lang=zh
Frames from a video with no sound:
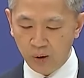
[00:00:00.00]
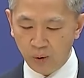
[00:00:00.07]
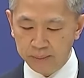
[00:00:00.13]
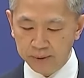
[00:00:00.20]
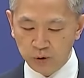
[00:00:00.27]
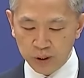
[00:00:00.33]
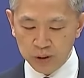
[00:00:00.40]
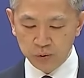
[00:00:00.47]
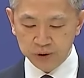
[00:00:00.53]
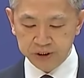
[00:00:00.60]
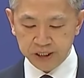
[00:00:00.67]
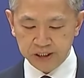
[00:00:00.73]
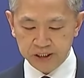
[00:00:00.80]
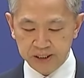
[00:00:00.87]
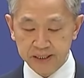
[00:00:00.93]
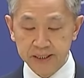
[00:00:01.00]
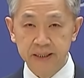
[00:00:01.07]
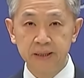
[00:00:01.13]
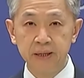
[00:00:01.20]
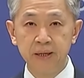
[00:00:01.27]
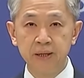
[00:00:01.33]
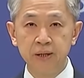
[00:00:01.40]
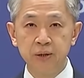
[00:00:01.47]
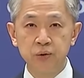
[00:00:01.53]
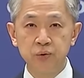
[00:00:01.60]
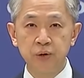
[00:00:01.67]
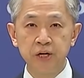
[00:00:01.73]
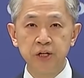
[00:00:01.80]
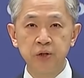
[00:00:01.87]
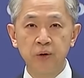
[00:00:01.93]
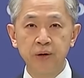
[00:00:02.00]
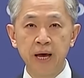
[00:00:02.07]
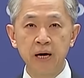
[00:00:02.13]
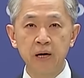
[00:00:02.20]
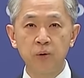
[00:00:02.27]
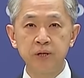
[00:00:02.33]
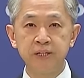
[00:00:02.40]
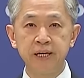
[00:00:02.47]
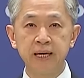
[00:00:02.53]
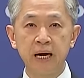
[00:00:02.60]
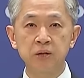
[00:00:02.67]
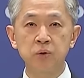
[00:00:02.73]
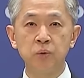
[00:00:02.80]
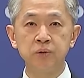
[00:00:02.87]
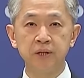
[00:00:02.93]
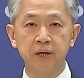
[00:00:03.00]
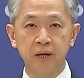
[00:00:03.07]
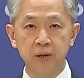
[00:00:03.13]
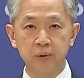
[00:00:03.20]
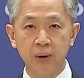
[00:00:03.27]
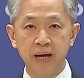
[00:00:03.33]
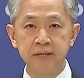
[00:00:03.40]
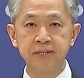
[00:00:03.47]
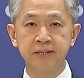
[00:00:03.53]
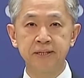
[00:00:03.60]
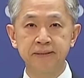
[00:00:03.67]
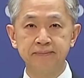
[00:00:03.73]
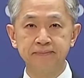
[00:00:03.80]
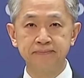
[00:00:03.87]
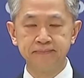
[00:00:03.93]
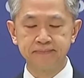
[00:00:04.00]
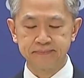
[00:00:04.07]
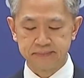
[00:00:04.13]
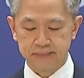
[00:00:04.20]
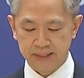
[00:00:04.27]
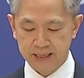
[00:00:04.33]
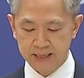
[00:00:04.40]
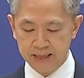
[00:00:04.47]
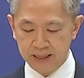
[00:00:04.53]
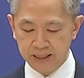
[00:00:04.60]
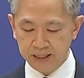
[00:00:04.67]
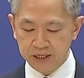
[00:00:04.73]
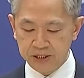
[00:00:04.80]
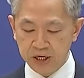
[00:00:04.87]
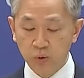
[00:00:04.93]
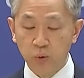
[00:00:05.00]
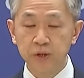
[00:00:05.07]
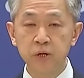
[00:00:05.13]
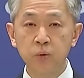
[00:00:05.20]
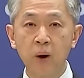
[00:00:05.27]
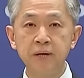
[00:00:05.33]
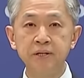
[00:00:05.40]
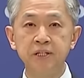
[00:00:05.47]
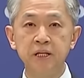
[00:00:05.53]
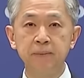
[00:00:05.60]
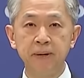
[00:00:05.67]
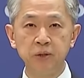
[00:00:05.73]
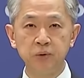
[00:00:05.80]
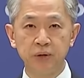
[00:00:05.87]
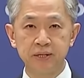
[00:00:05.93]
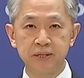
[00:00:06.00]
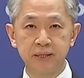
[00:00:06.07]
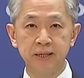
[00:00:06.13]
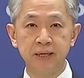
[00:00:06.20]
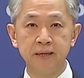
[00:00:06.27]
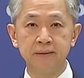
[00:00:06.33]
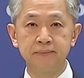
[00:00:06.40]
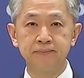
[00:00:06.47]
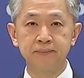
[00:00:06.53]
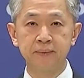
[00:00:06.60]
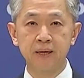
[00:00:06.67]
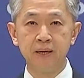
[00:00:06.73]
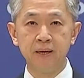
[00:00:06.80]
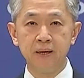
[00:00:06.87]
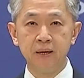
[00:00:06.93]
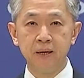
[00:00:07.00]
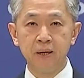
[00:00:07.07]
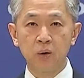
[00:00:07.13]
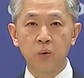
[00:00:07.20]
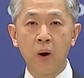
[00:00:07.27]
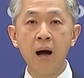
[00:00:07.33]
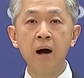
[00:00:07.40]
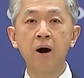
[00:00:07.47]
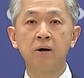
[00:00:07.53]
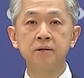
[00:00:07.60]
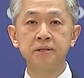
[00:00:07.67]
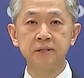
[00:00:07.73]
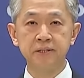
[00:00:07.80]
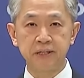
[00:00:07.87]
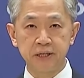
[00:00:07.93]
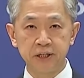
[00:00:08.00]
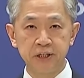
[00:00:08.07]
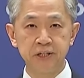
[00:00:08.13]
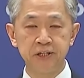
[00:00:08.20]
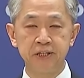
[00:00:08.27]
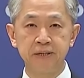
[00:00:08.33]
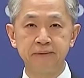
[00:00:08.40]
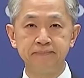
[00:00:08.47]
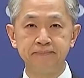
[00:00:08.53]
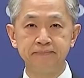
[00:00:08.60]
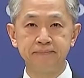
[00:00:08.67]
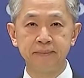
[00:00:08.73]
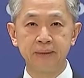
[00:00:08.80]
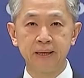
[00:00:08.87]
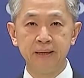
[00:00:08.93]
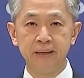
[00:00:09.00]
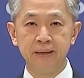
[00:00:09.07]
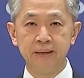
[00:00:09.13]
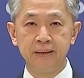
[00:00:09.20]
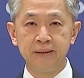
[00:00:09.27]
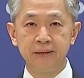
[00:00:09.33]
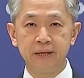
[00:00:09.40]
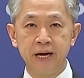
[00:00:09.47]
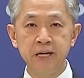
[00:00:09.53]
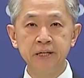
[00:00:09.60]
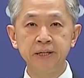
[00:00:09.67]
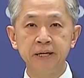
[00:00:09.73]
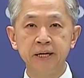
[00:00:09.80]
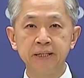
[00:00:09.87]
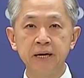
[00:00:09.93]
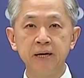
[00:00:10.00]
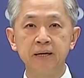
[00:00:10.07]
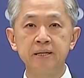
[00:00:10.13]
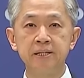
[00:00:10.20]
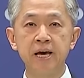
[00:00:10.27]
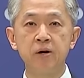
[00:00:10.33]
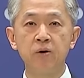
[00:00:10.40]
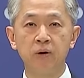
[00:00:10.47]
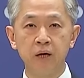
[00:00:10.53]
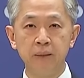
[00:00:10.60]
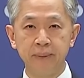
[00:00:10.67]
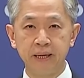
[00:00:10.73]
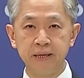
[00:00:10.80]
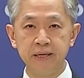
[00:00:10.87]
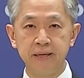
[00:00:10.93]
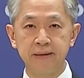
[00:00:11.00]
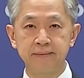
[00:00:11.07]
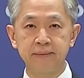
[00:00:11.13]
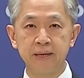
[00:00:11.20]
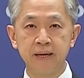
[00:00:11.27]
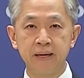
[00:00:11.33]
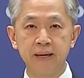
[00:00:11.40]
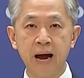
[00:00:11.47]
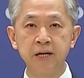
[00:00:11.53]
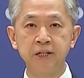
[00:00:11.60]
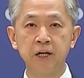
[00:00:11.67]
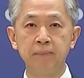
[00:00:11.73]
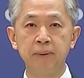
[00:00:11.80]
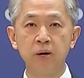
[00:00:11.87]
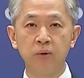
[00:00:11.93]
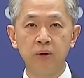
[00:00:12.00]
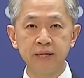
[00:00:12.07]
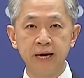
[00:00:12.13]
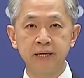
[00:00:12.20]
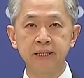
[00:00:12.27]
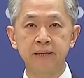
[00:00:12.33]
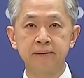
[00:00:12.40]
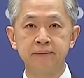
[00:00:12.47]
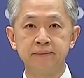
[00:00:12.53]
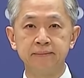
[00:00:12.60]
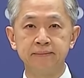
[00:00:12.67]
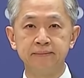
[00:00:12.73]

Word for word: 我们敦促 g 西遵守联合国宪章宗旨和原则，以及国际关系基本准则，管好自己的事情，停止以任何借口和名义干涉别国内政。